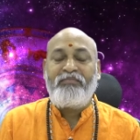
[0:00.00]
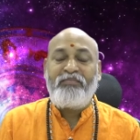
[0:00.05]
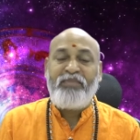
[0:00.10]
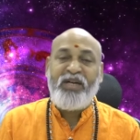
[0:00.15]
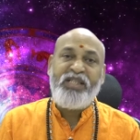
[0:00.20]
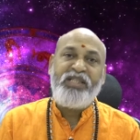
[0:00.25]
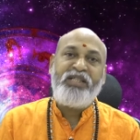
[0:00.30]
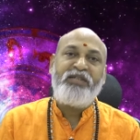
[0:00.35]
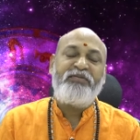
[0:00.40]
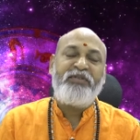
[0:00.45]

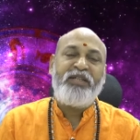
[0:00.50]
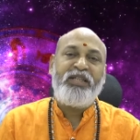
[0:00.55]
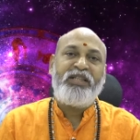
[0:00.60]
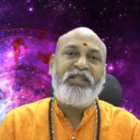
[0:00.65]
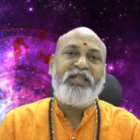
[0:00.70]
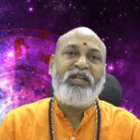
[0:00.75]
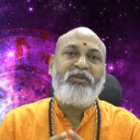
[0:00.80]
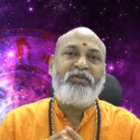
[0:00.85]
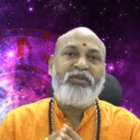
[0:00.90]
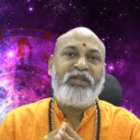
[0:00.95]
మంచి
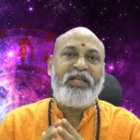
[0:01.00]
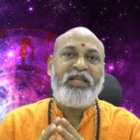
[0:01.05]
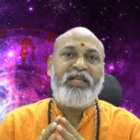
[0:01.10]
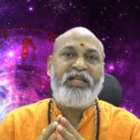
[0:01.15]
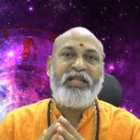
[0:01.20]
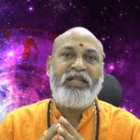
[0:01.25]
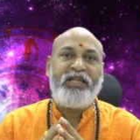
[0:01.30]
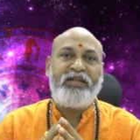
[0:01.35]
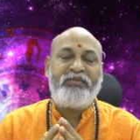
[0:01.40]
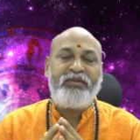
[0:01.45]
ఫలితాలు
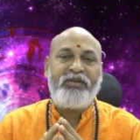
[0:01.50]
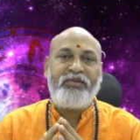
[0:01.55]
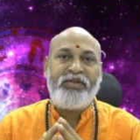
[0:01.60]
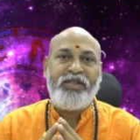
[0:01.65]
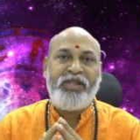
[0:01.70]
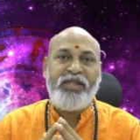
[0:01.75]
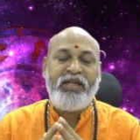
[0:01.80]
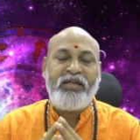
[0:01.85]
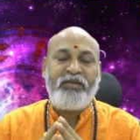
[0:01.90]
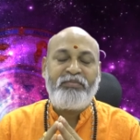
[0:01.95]
ఉంటాయి అనేటువంటి
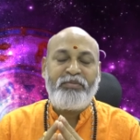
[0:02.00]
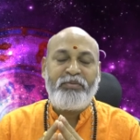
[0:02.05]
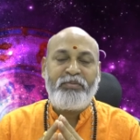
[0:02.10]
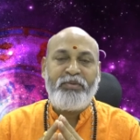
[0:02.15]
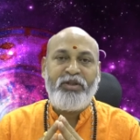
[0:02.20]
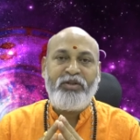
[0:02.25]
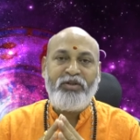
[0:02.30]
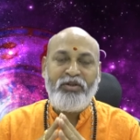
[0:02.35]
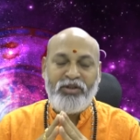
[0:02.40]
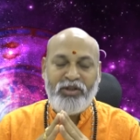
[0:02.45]
విషయాలు ఇప్పుడు
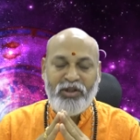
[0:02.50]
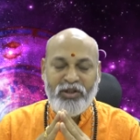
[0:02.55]
మనం